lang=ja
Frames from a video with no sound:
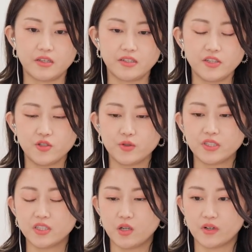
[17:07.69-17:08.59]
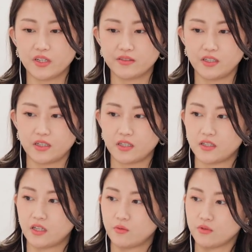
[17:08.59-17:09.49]
で2011年はレースな
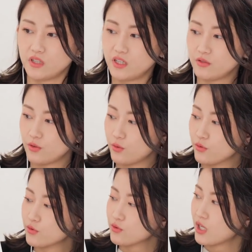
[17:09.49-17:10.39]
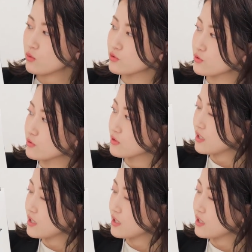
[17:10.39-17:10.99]
かったのでそれを除く過去10